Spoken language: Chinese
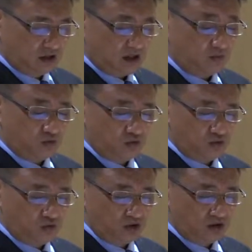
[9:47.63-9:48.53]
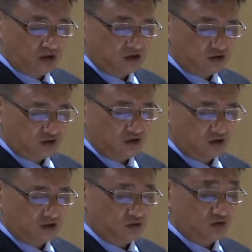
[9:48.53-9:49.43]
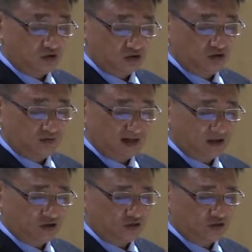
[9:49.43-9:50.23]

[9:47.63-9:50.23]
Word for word: 不如意的事有十之八九，